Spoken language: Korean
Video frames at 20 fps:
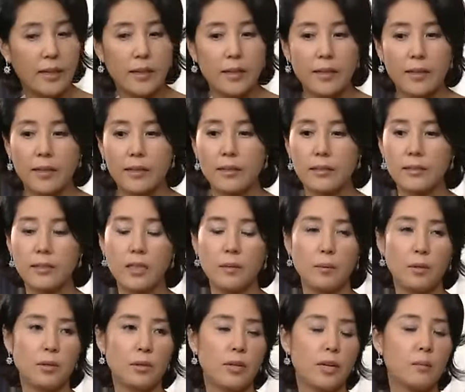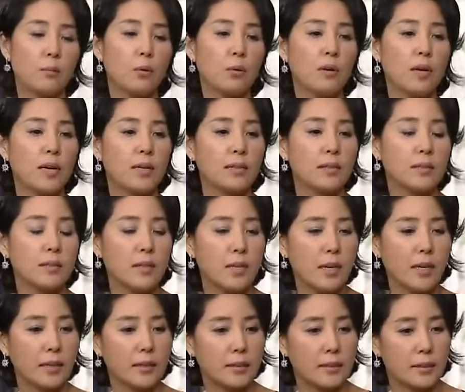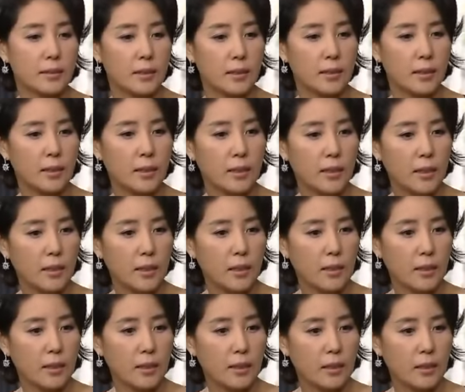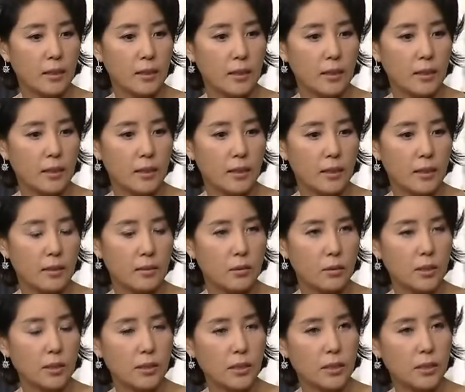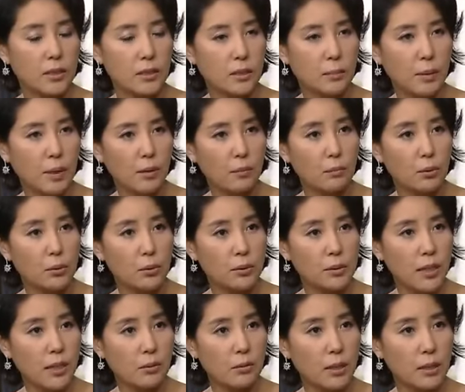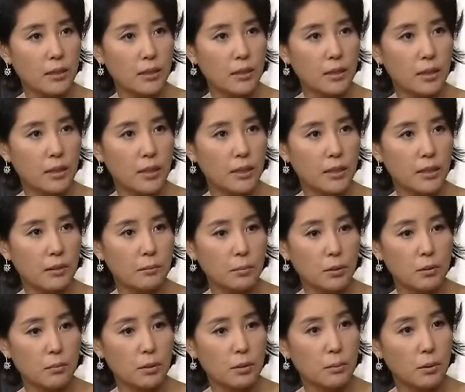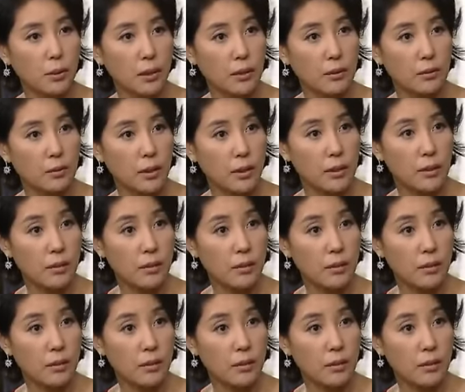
네, 새벽인가 뭔가 하는 그 아가씨 도대체 그 집하고 무슨 상관이길래 심부름을 보낸